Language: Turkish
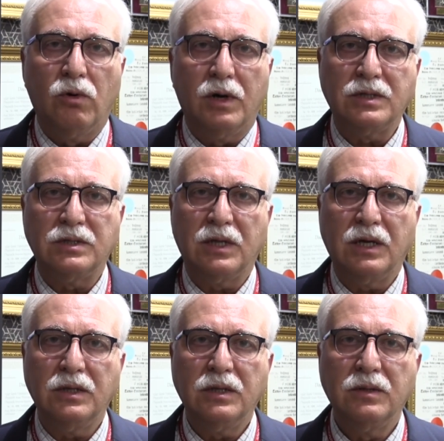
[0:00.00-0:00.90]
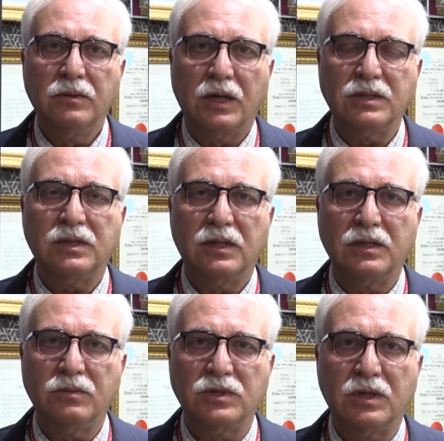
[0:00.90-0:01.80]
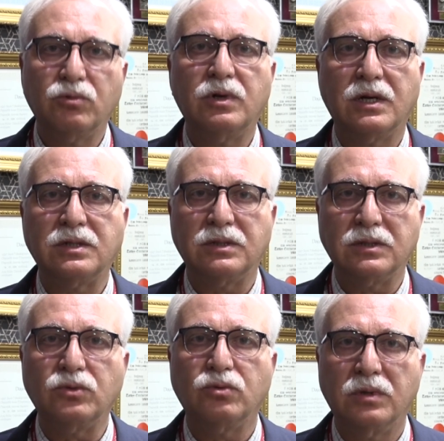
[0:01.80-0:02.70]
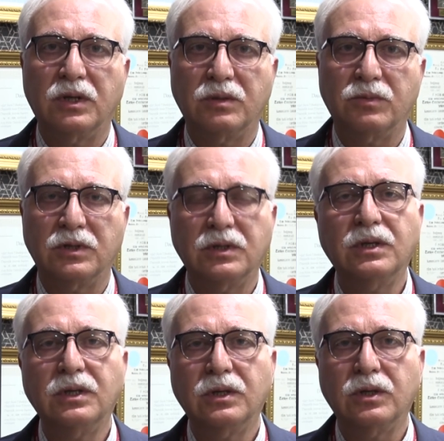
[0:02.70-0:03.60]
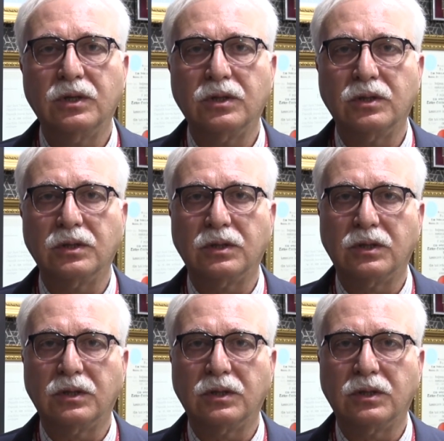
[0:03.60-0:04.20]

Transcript: O açıdan hastalarımıza bu ilaçların kullanımını e,